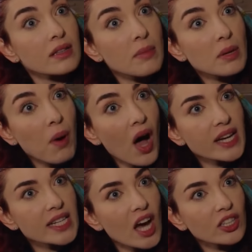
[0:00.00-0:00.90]
Demek
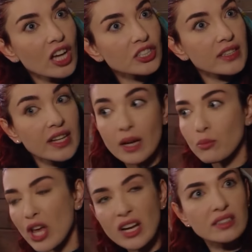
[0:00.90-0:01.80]
bağ ilanı aşk
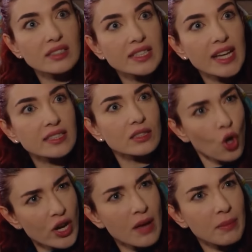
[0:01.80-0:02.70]
ederken buraya kadınları getirdin
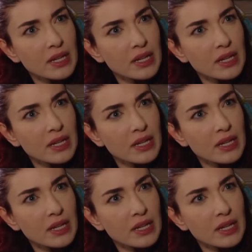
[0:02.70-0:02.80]
öyle